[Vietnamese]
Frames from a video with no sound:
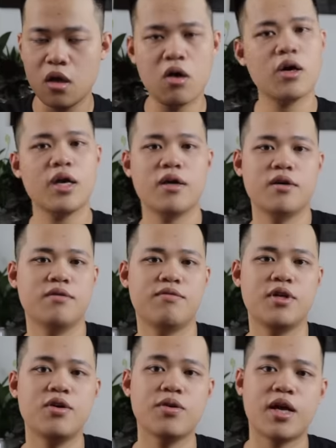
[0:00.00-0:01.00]
Ok,
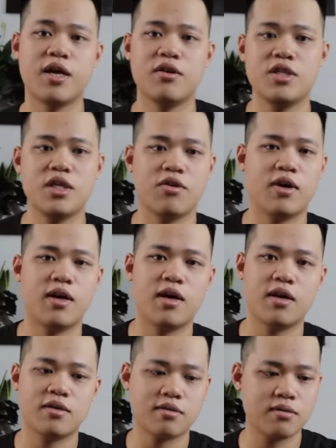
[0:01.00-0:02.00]
video này nó chỉ gọi
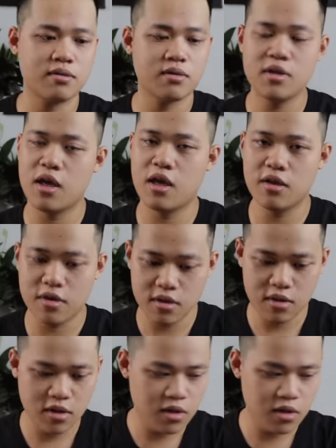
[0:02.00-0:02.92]
là như thế thôi.